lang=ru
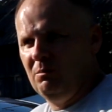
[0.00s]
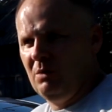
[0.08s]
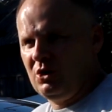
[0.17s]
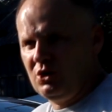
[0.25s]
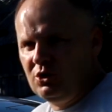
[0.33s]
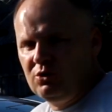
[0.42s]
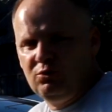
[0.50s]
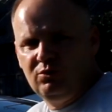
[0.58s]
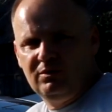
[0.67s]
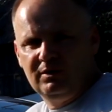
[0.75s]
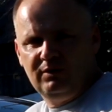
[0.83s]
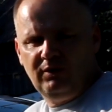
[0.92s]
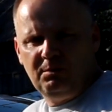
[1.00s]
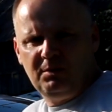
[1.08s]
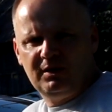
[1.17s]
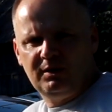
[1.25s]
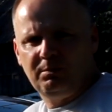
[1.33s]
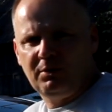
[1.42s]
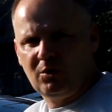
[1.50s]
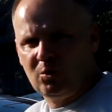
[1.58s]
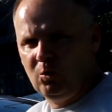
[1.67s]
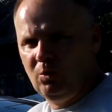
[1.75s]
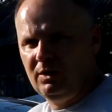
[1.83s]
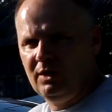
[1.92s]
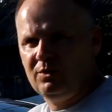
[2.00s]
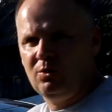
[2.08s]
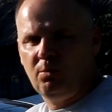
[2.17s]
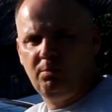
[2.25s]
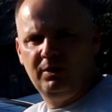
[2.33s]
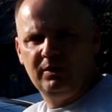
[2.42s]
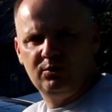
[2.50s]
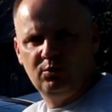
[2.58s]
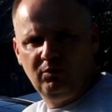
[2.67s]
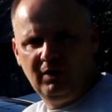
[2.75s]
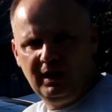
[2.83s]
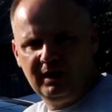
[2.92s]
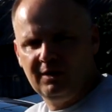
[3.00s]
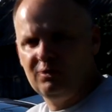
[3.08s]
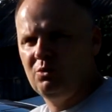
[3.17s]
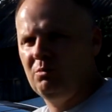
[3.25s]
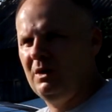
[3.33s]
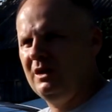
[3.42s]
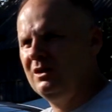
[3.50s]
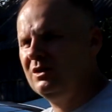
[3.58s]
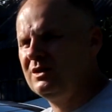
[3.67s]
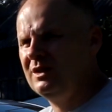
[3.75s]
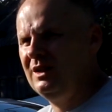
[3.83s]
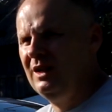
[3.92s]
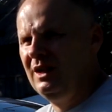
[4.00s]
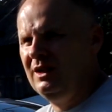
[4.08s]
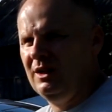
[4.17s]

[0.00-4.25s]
машину, два месяца прошло, я с нее пыль сдувал, не умолился,